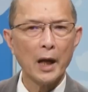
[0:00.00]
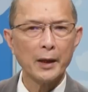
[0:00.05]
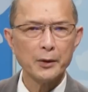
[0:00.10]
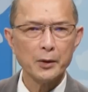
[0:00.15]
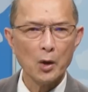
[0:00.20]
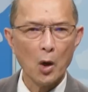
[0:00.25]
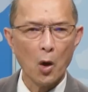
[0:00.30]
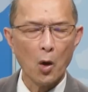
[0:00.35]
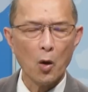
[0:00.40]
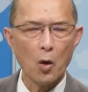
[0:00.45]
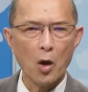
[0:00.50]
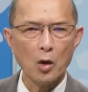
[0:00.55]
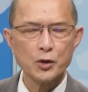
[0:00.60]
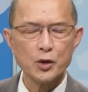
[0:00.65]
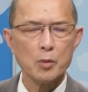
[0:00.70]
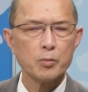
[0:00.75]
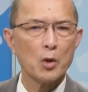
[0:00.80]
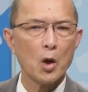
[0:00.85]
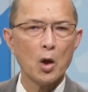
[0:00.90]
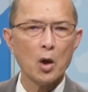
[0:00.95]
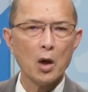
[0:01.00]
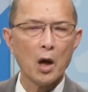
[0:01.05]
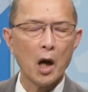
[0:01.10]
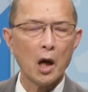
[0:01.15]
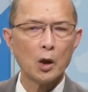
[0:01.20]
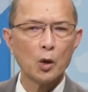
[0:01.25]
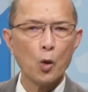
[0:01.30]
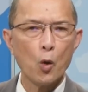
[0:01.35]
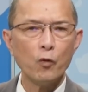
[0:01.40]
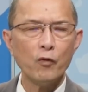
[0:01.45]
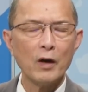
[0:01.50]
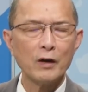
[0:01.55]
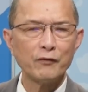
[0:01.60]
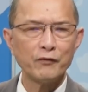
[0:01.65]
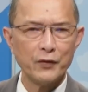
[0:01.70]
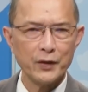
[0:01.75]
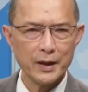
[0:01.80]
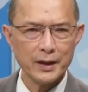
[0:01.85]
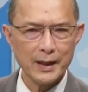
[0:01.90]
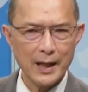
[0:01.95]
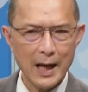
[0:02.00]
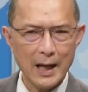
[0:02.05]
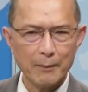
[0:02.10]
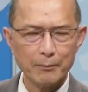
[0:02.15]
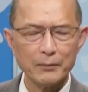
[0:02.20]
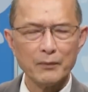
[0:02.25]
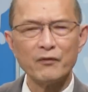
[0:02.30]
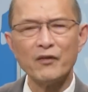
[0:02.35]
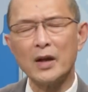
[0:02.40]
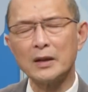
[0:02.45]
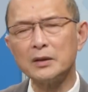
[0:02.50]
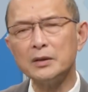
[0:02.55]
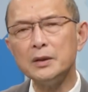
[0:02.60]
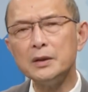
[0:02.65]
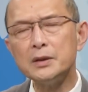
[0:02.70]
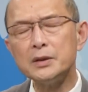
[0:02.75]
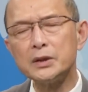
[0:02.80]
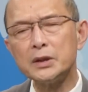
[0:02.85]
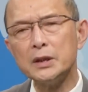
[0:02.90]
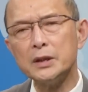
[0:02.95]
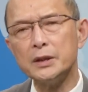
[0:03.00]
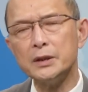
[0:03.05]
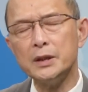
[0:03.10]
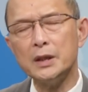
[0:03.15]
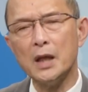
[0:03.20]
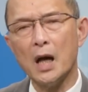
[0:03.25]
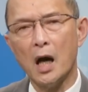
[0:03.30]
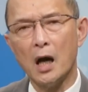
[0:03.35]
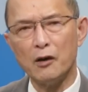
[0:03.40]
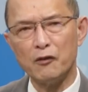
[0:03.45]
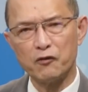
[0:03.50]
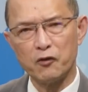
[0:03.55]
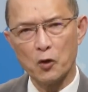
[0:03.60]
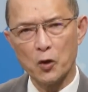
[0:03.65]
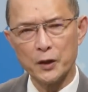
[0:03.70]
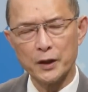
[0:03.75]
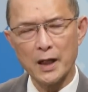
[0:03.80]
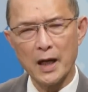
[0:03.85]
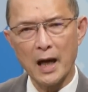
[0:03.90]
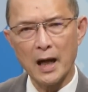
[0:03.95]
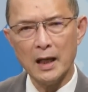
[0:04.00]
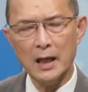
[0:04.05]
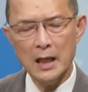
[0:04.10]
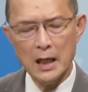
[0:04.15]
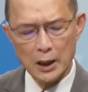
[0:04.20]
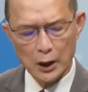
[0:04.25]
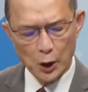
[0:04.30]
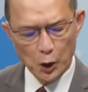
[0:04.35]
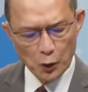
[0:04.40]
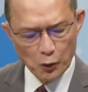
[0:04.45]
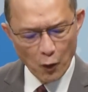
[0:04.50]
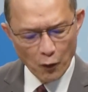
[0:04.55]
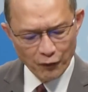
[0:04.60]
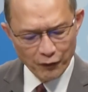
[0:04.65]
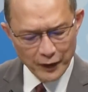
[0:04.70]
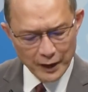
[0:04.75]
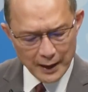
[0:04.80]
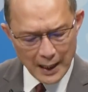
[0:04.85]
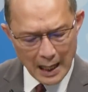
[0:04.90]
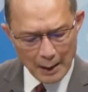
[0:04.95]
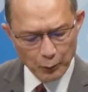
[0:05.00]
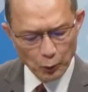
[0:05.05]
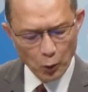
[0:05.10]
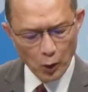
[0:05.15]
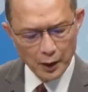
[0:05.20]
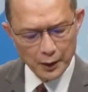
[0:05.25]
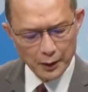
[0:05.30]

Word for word: Ấn Độ trong đó ở khu vực phía Nam và tương tự như ở Florida, khu vực phía Nam của